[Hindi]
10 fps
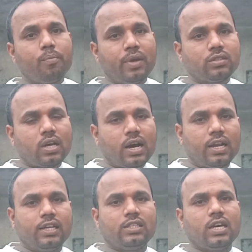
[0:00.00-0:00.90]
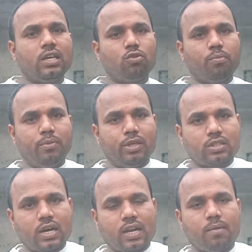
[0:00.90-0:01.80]
मेस का खाना चाहिए तो मेस का
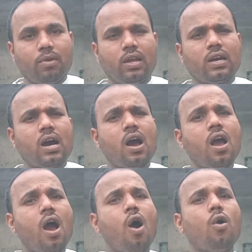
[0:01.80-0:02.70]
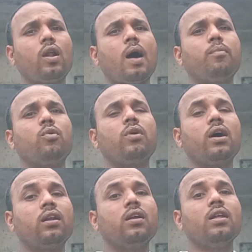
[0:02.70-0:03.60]
खाना मिलेगा और आप लोग अगर